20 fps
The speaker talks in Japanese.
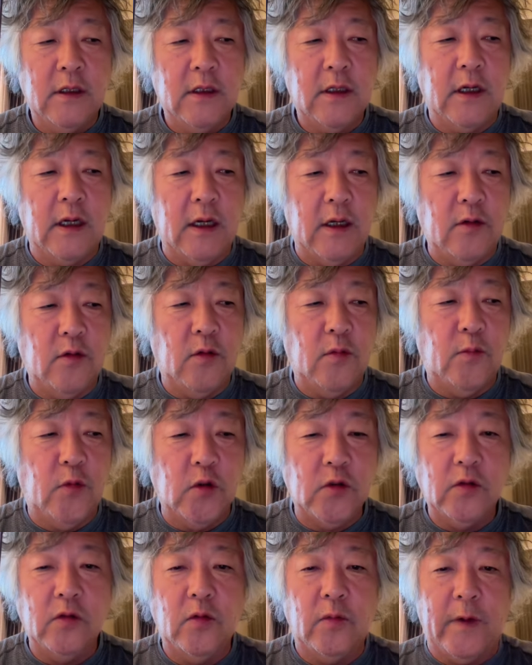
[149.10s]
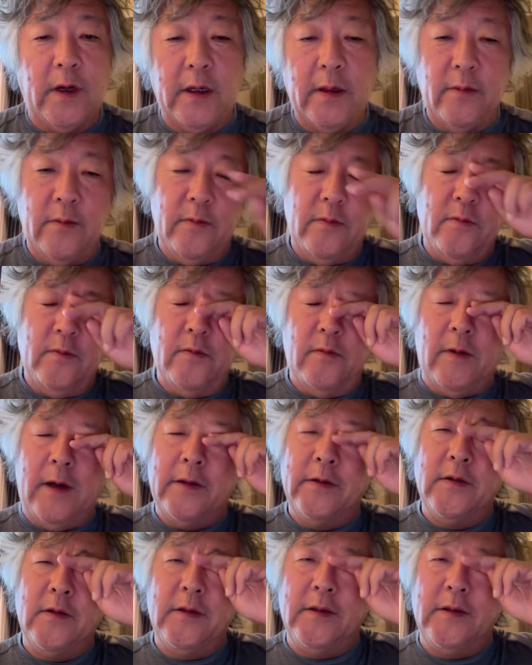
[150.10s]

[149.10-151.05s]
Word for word: だからあの僕の場合は、